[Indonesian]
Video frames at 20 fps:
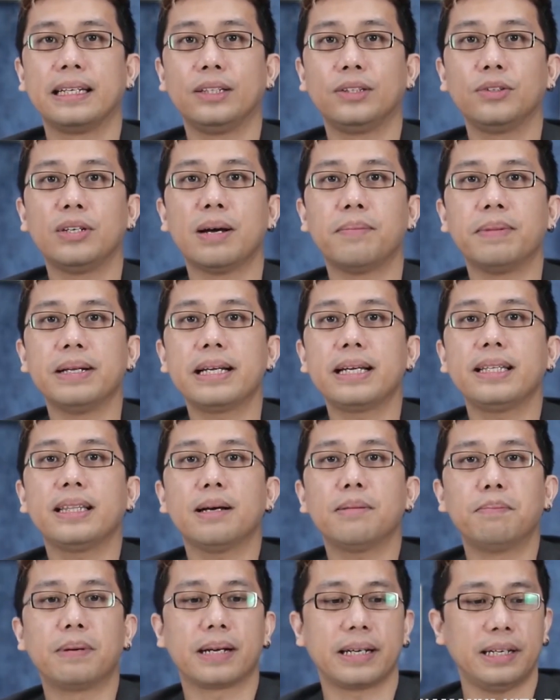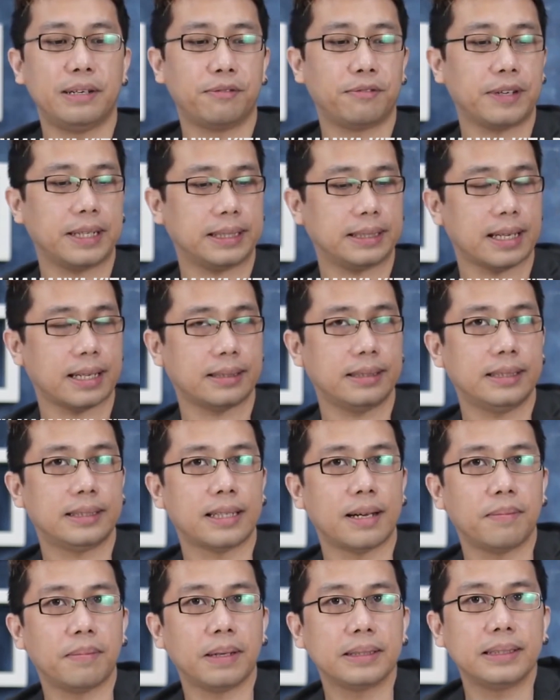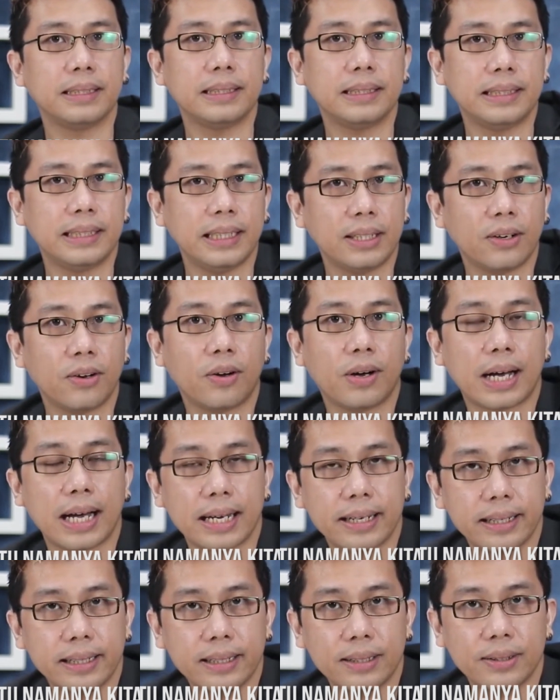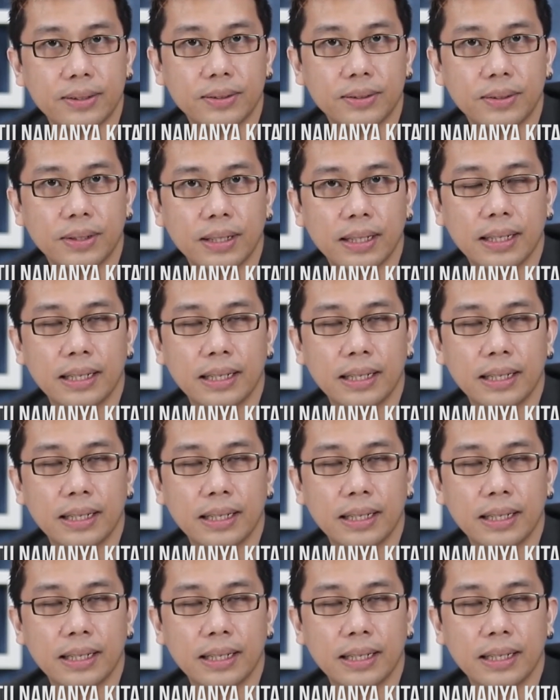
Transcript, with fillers: itu namanya kita berinvestasi sama si cinlokan itu